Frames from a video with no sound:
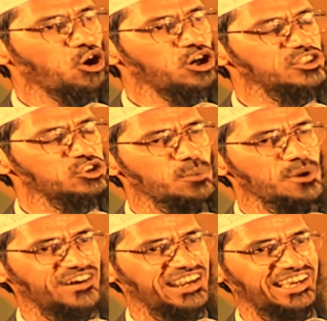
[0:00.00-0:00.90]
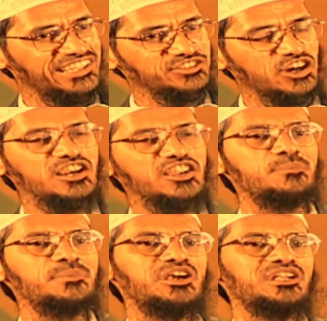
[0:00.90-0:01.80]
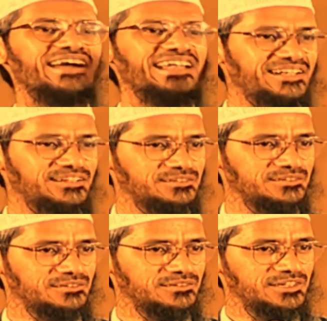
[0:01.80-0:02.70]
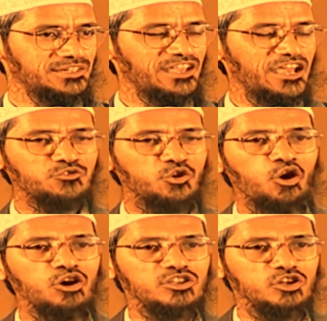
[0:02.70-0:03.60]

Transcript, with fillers: আল্লাহর রজ্জু শক্ত করে ধরো আর বিচ্ছিন্ন হয়েও না আমরা আল্লাহর